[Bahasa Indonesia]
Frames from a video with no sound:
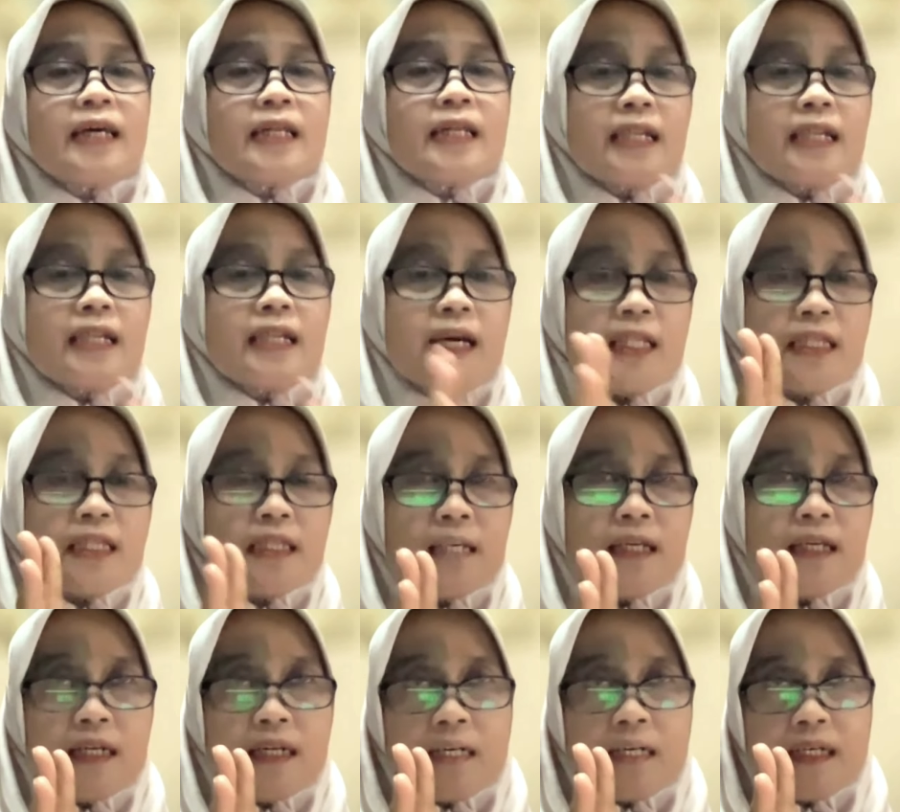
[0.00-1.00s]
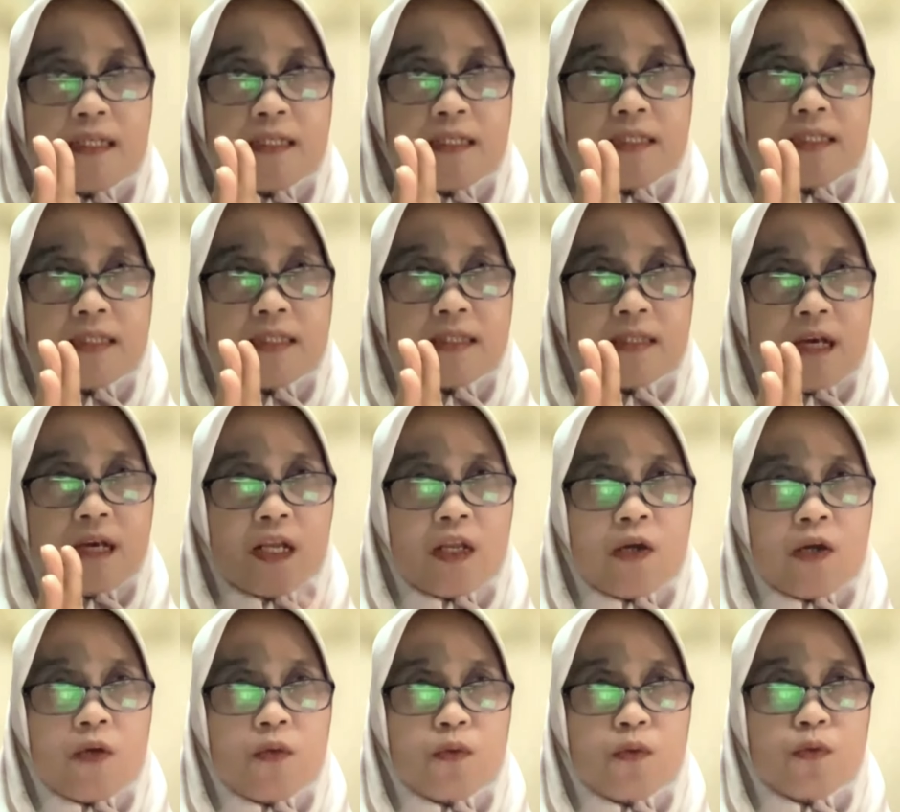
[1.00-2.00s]
Nah uh, kalau
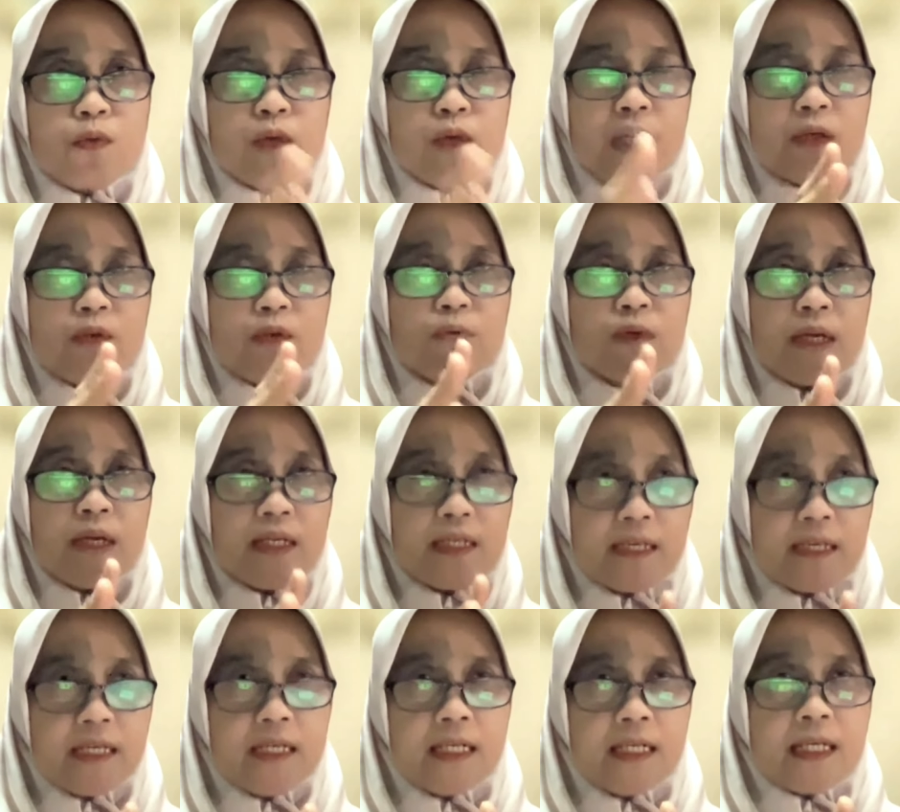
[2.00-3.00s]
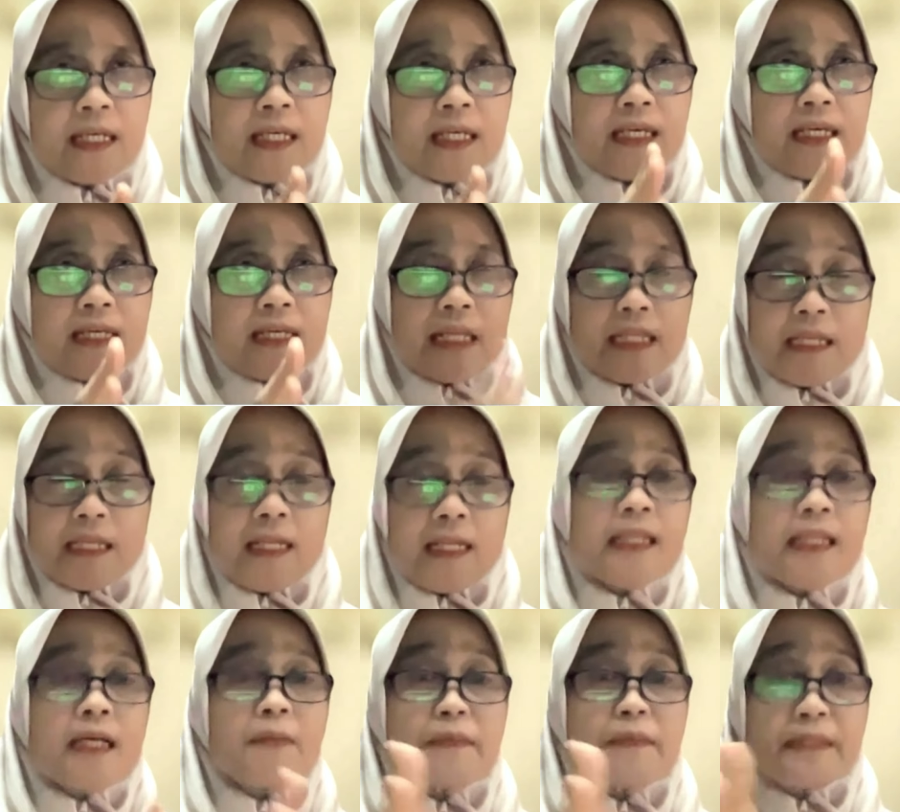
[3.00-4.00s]
untuk kandungan kan
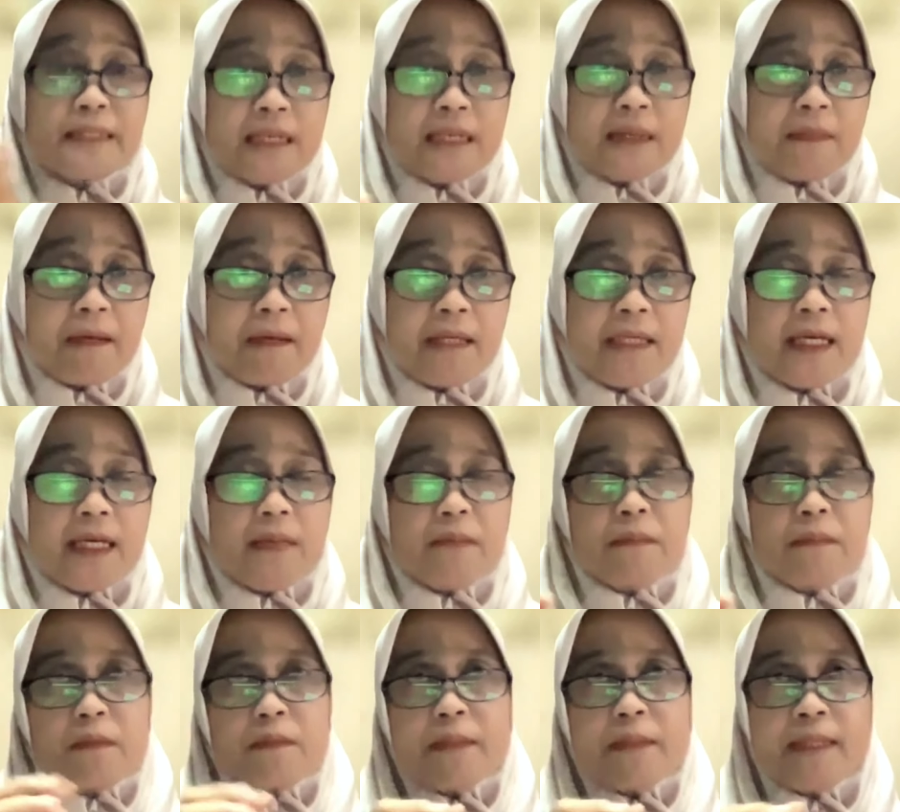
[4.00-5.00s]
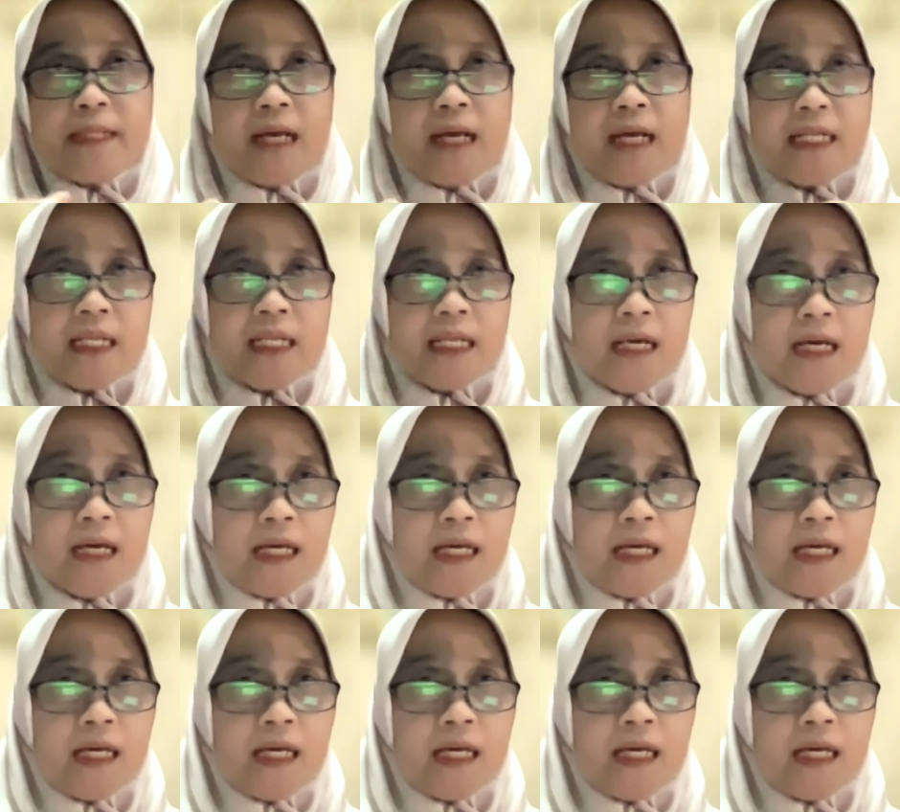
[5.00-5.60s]
rata-rata hampir sama. Yang berbeda adalah